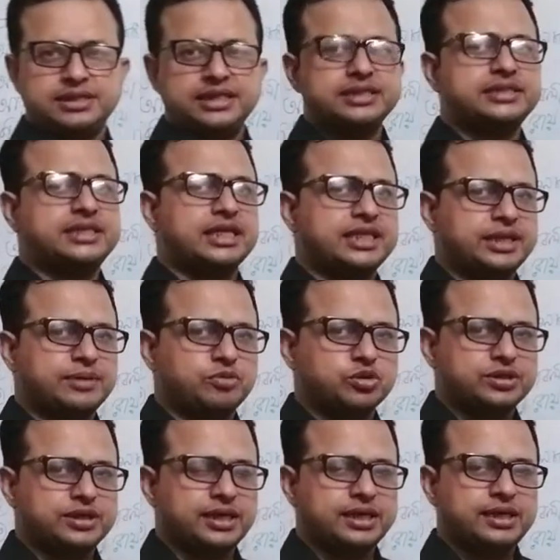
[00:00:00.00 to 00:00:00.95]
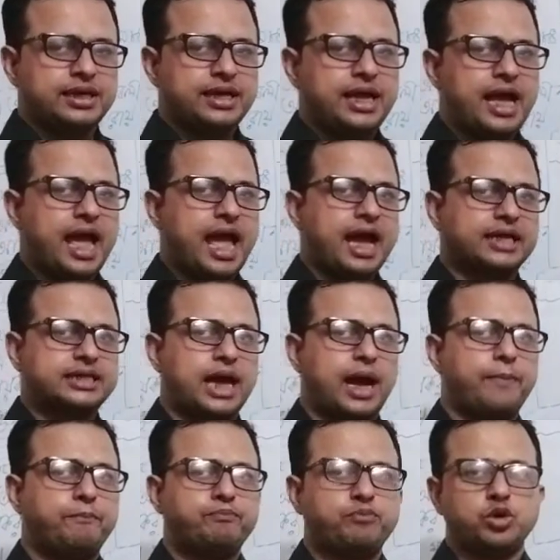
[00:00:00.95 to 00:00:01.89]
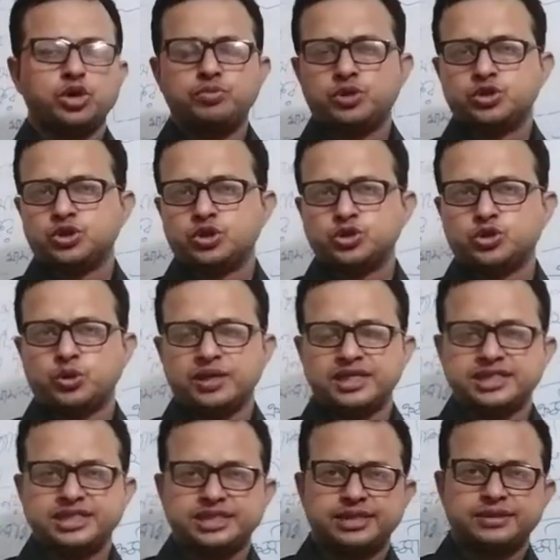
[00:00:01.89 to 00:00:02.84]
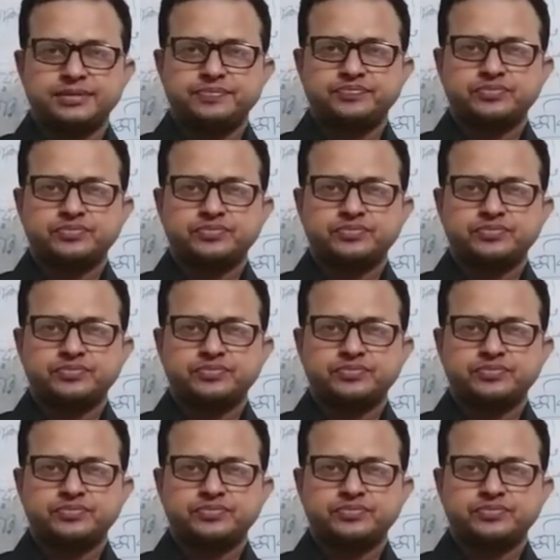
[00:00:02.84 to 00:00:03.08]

ইত্যাদির মধ্যে একটা পরিবর্তন চলে এসছে